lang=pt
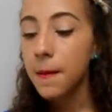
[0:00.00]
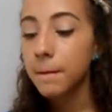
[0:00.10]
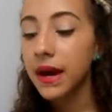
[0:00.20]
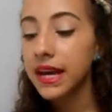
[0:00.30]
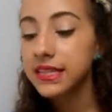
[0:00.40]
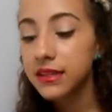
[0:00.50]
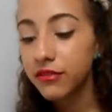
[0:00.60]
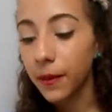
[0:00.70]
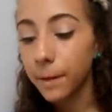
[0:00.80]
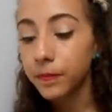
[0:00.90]
Mas
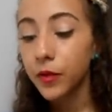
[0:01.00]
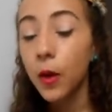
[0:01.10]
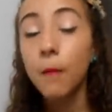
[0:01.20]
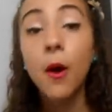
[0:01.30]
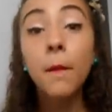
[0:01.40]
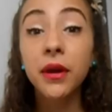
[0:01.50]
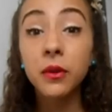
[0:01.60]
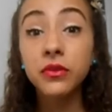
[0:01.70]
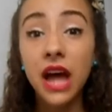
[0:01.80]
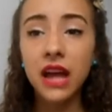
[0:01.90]
enfim. Bom,
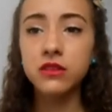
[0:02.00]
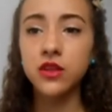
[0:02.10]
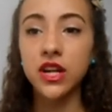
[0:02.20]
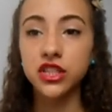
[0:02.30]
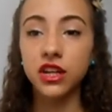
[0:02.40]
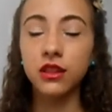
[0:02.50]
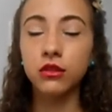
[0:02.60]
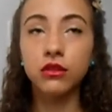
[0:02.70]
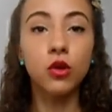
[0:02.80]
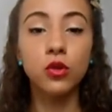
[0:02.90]
perguntados, eu acho que
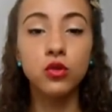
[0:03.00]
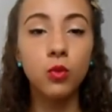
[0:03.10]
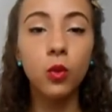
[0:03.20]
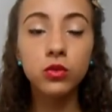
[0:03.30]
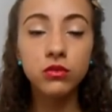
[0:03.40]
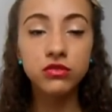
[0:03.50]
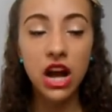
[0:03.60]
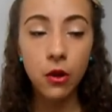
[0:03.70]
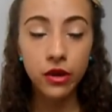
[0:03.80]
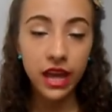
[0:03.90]
todo mundo já
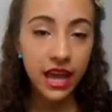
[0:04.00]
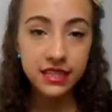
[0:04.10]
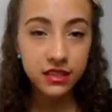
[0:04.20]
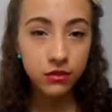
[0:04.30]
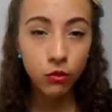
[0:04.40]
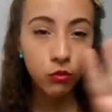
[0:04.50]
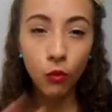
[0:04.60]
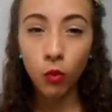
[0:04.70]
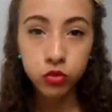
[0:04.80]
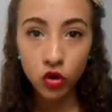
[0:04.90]
conhece ou
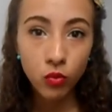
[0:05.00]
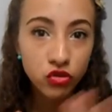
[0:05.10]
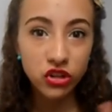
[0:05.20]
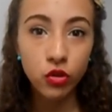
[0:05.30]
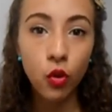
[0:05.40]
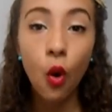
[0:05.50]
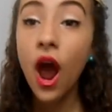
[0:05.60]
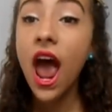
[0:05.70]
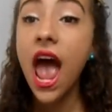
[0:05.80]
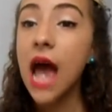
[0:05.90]
todo mundo já jogou.
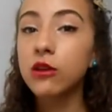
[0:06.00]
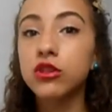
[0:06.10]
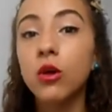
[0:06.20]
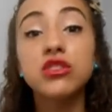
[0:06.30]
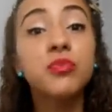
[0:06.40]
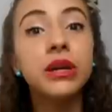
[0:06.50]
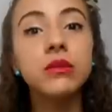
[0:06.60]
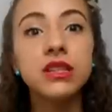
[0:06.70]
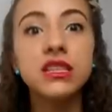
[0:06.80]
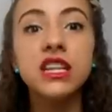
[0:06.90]
É um jogo de
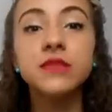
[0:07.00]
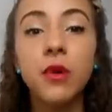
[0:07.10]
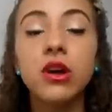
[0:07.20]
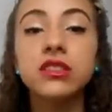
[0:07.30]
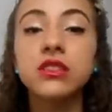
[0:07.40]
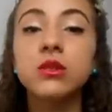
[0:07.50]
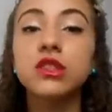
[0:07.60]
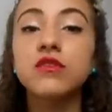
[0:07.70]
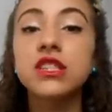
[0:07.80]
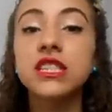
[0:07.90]
perguntas e respostas,
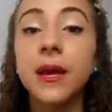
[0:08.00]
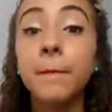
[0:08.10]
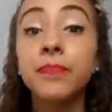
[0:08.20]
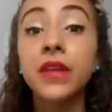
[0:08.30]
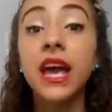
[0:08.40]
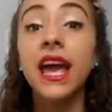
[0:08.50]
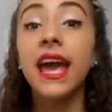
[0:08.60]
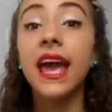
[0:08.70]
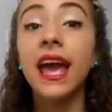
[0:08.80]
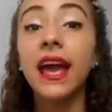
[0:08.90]
onde você
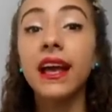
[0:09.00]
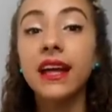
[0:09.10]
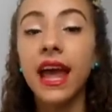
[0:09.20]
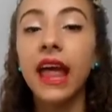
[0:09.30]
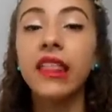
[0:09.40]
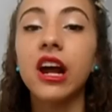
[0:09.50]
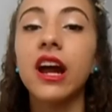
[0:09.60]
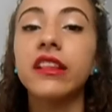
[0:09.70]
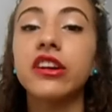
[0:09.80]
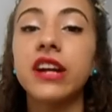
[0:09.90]
é, entra com a
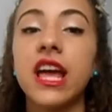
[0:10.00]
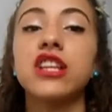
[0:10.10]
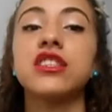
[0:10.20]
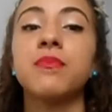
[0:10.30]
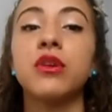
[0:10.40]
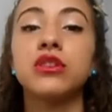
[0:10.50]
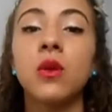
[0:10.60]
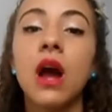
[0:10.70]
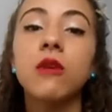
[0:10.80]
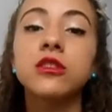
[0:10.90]
internet, você pode
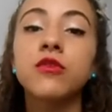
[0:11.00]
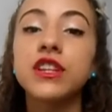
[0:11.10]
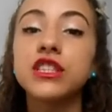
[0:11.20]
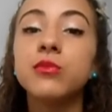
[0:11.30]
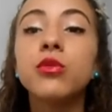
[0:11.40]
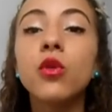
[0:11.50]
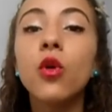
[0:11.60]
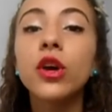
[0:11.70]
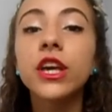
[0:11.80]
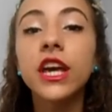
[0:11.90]
logar com o seu
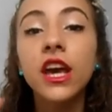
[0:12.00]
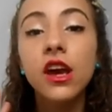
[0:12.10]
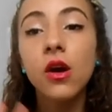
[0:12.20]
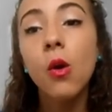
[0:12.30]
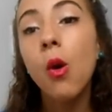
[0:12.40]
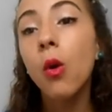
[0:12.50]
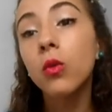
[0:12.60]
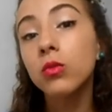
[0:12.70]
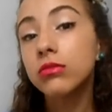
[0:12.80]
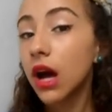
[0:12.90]
Facebook ou
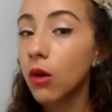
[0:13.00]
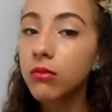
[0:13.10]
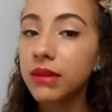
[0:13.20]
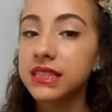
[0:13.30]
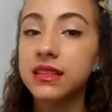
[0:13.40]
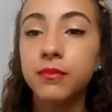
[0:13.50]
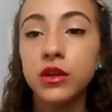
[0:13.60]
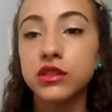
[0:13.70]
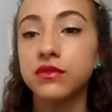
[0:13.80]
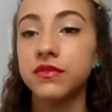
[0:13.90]
não, mas você
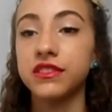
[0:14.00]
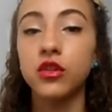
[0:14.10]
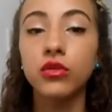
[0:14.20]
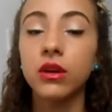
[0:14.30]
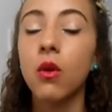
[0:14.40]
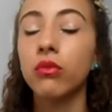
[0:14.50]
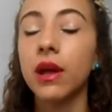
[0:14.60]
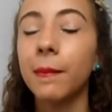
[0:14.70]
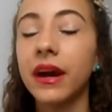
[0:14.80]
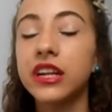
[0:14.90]
pode fazer outra conta à
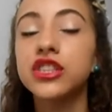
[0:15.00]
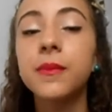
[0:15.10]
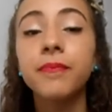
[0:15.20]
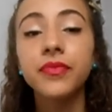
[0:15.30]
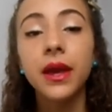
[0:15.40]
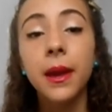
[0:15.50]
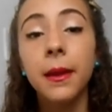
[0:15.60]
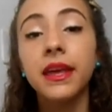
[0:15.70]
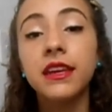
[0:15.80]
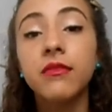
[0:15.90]
parte.
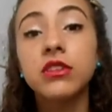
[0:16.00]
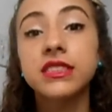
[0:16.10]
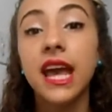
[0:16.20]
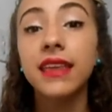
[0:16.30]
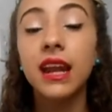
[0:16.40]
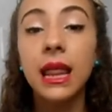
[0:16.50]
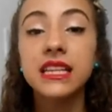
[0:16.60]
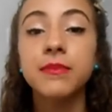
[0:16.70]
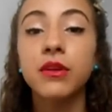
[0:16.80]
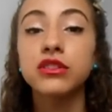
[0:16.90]
E você entra lá,
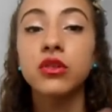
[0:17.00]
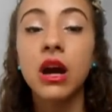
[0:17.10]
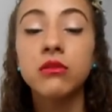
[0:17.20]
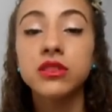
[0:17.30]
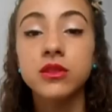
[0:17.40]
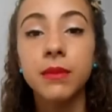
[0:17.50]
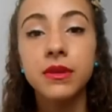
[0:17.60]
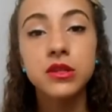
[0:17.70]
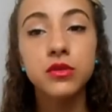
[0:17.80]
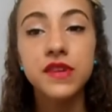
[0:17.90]
você pode jogar com seus
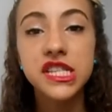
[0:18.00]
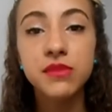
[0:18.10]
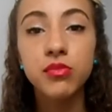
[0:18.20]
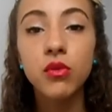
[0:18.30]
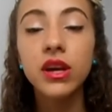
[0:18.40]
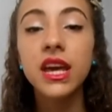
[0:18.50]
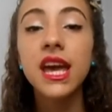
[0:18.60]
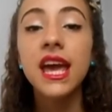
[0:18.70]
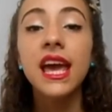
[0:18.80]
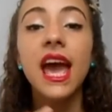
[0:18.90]
amigos do Facebook.
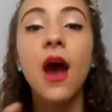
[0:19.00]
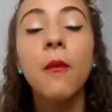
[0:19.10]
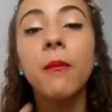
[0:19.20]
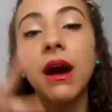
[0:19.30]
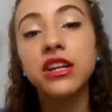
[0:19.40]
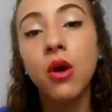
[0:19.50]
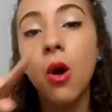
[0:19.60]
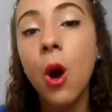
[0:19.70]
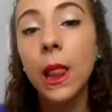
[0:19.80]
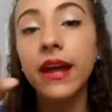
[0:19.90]
É uma
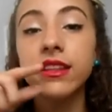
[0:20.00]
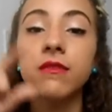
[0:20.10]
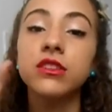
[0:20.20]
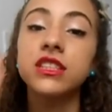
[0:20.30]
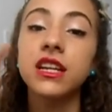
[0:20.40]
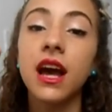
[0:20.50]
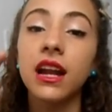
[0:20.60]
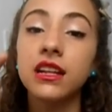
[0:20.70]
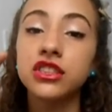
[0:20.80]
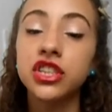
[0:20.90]
roleta, você
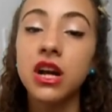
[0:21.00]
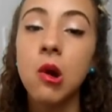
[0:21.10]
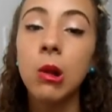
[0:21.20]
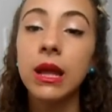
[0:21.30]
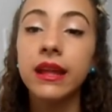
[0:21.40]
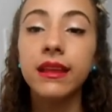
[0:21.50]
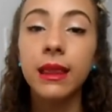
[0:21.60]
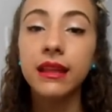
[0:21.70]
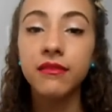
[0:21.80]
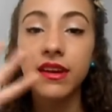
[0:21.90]
gira a roleta e
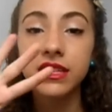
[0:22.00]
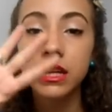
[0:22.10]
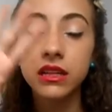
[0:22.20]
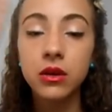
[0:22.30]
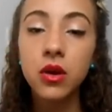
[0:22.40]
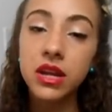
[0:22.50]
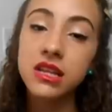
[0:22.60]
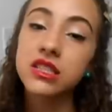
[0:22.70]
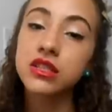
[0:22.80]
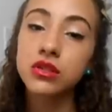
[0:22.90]
lá tem várias
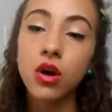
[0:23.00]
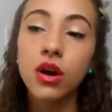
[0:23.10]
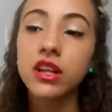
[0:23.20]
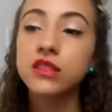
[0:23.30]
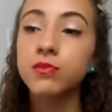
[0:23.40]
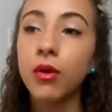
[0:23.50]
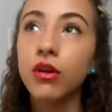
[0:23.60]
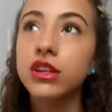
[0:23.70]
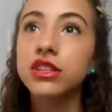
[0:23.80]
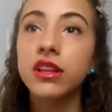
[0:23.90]
categorias: história,
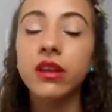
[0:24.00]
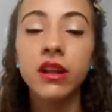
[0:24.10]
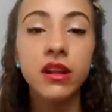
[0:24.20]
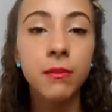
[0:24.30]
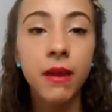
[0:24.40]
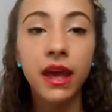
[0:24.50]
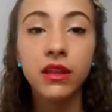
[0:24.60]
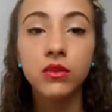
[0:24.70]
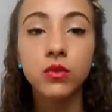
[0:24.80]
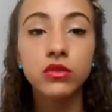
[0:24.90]
esporte,
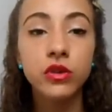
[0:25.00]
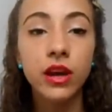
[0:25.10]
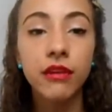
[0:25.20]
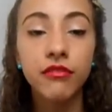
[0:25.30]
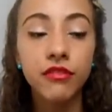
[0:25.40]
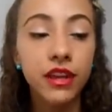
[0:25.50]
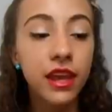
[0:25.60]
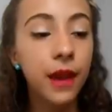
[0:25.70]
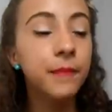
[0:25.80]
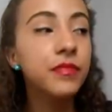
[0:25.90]
entretenimento,
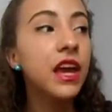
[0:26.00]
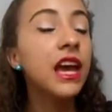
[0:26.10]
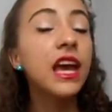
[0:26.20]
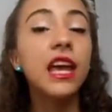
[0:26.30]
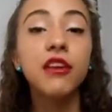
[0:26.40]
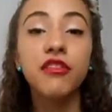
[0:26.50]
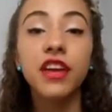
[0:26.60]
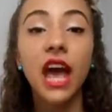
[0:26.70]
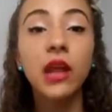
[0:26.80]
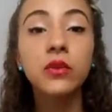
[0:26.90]
geografia,
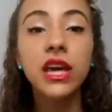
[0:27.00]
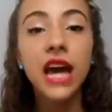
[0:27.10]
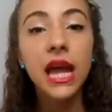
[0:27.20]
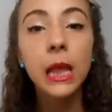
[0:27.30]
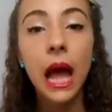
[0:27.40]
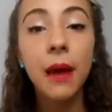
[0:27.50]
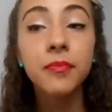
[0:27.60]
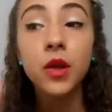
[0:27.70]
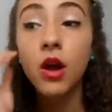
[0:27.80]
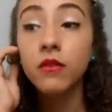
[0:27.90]
enfim, aí no que cair lá,
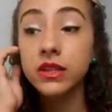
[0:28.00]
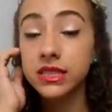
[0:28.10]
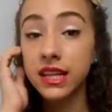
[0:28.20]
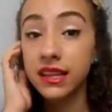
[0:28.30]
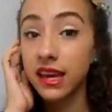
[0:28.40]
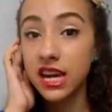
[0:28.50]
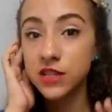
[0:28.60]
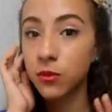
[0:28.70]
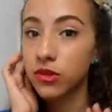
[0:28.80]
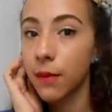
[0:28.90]
você tem que
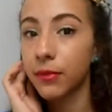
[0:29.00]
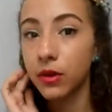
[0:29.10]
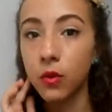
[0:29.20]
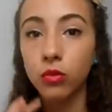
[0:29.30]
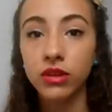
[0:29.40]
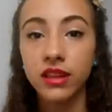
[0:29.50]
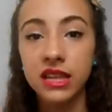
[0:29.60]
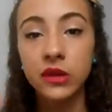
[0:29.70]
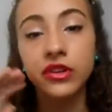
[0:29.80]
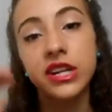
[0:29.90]
responder a pergunta, tem
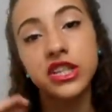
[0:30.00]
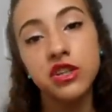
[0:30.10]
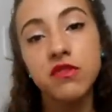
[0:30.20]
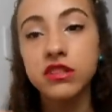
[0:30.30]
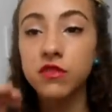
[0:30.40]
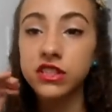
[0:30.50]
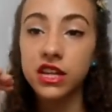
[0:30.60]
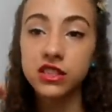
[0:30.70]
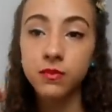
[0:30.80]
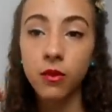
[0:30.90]
as alternativas e você
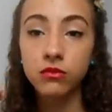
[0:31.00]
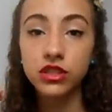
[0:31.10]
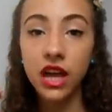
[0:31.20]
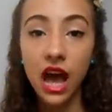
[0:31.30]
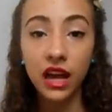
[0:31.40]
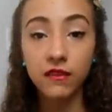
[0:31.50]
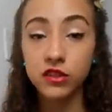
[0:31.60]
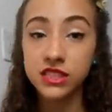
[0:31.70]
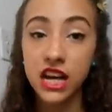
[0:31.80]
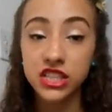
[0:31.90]
responde a que
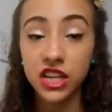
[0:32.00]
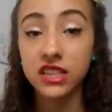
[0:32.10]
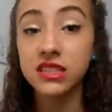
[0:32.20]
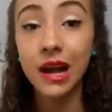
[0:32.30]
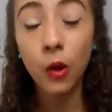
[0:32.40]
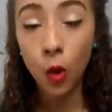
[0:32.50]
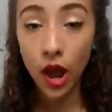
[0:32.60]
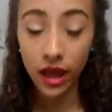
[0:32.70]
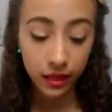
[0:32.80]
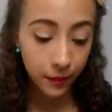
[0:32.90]
você acha que está
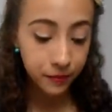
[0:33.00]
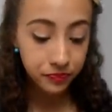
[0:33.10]
correta.